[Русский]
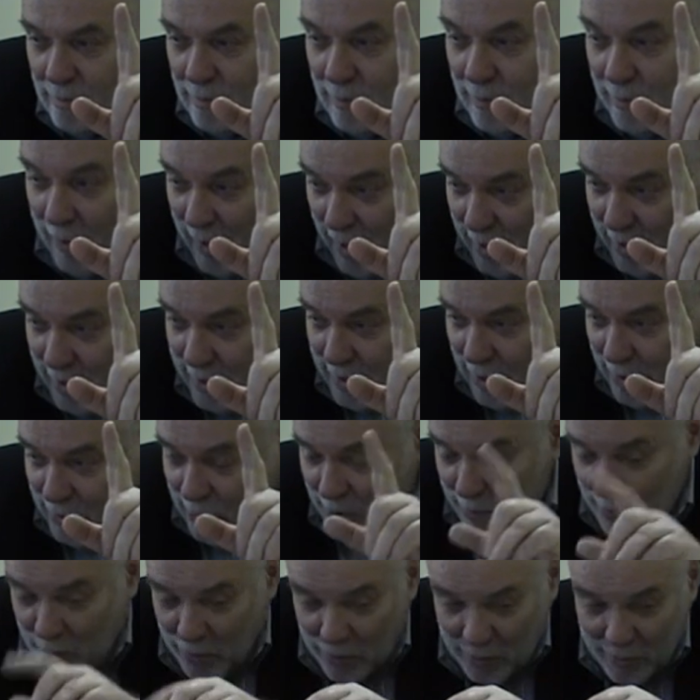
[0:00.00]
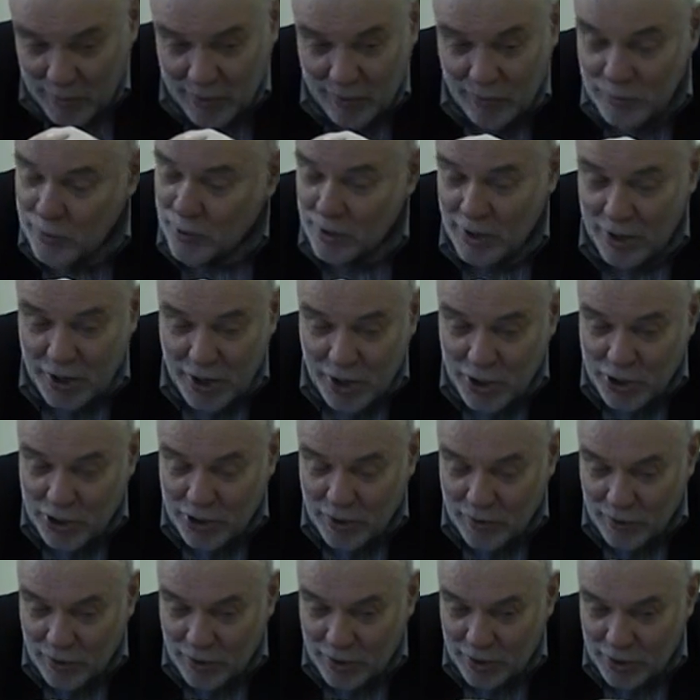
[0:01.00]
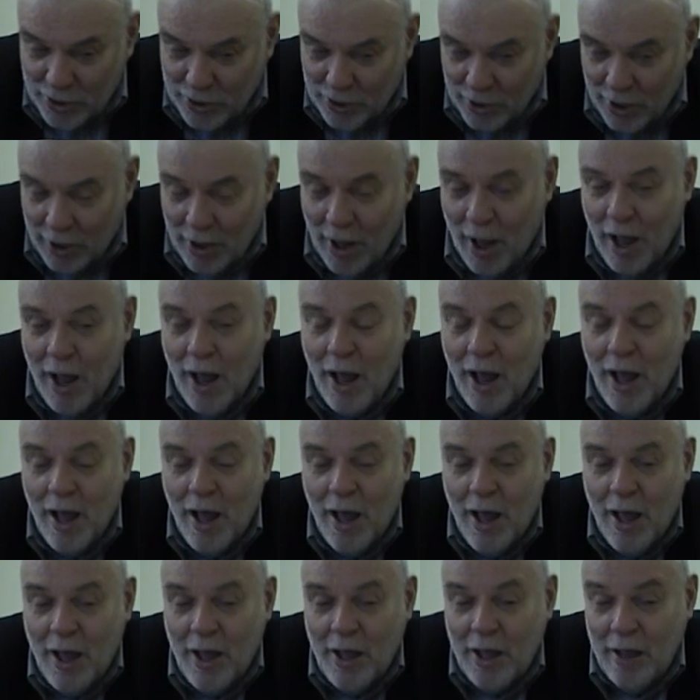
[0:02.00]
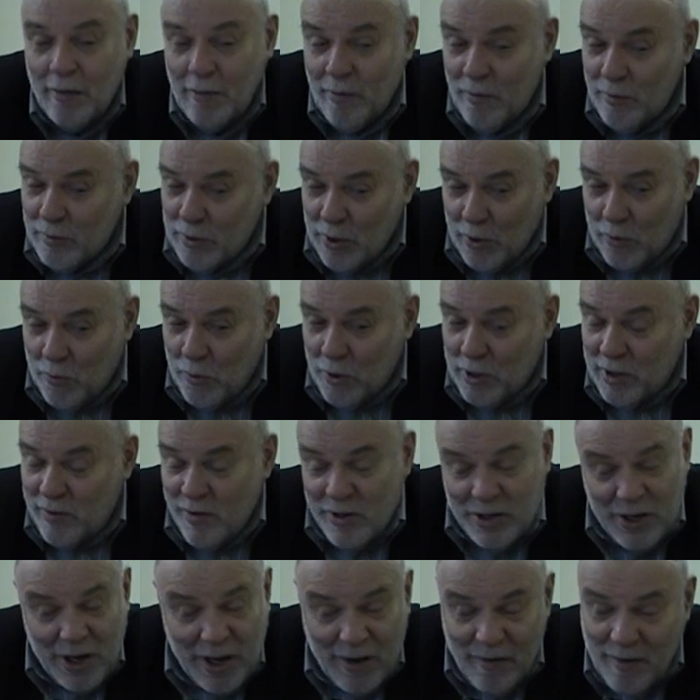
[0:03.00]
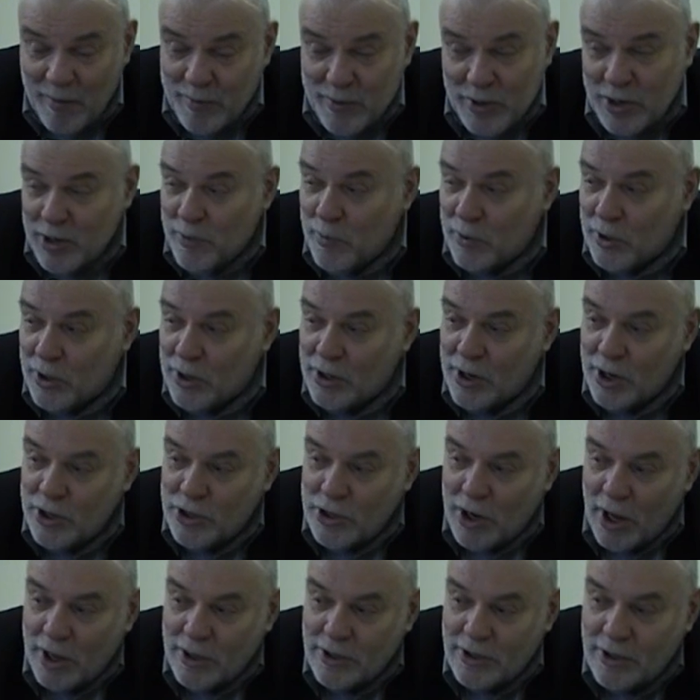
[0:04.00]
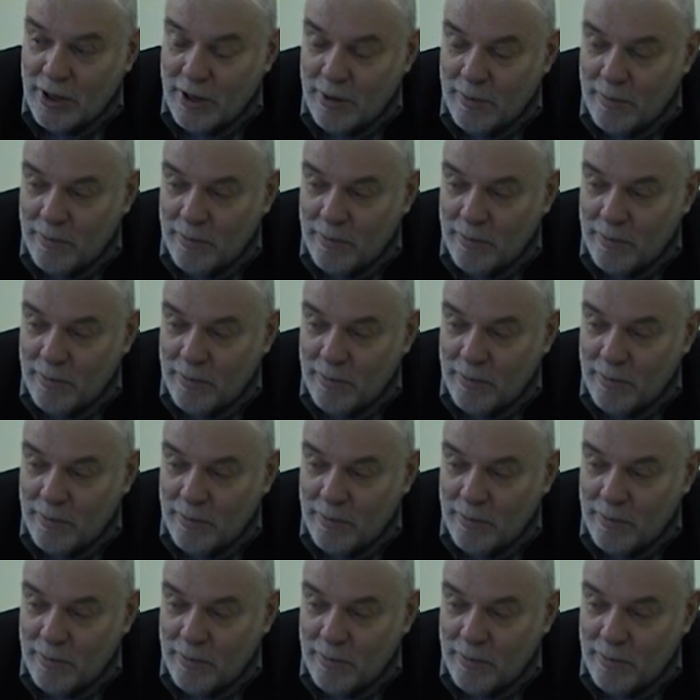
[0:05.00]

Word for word: Правильно, да? Дробь уходит. Все логично, все логично, да. И вот такое движение вообще не может начаться.